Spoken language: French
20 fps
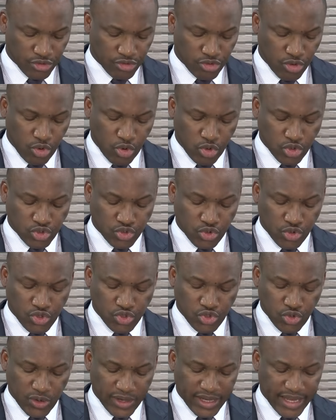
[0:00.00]
de
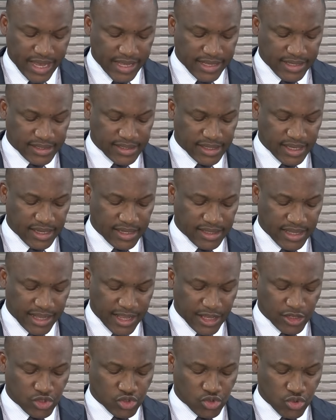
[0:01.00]
constructions réalisées dans
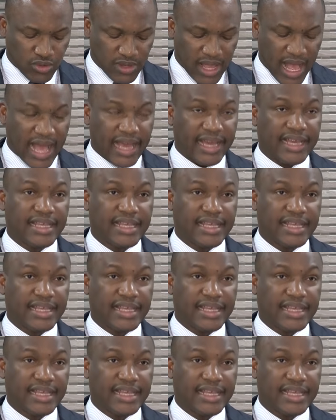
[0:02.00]
les zones à